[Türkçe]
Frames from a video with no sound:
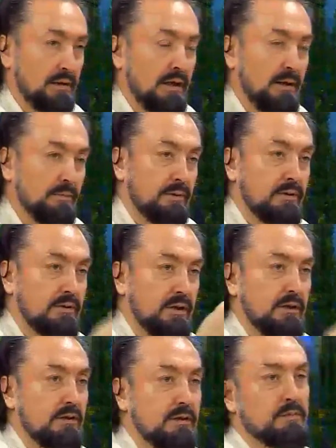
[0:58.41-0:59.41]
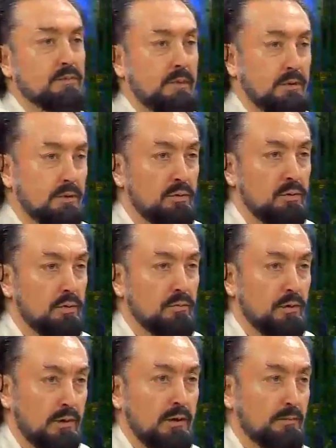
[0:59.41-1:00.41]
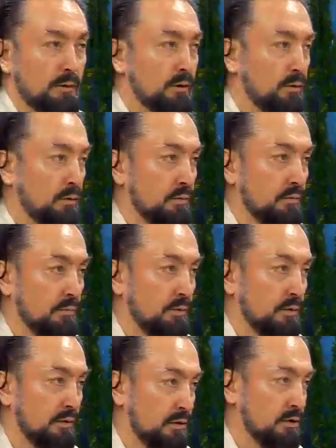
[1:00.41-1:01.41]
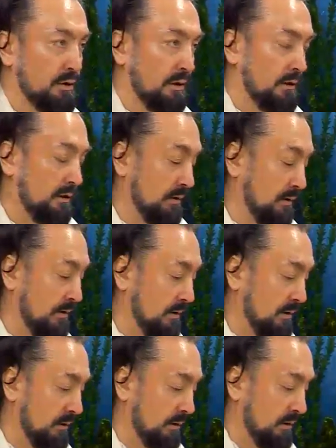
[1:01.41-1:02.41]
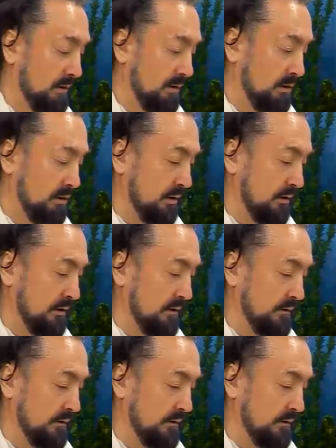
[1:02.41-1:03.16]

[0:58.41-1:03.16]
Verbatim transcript: Ne yaptınız, ne ettiniz hepsi ben görüyorum diyor. Allah biliyorum diyor. İnşallah. İnşallah.